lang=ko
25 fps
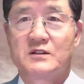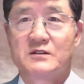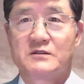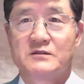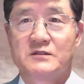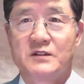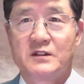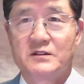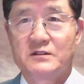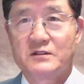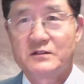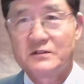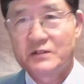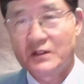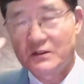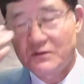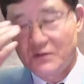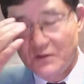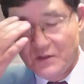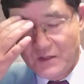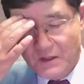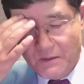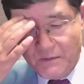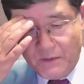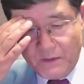예전 찬송
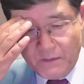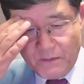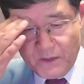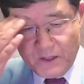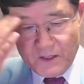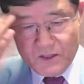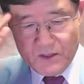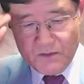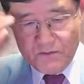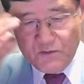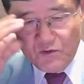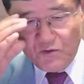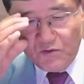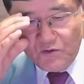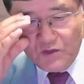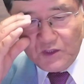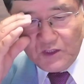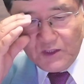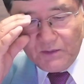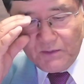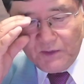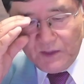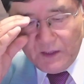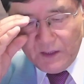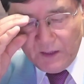
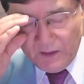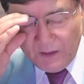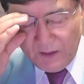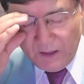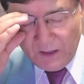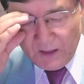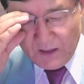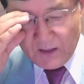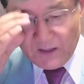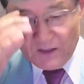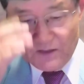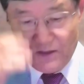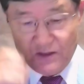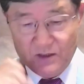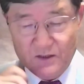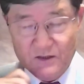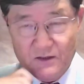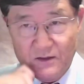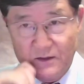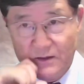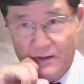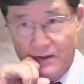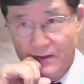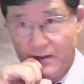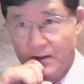386장입니다. 다같이
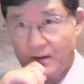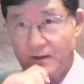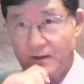일어나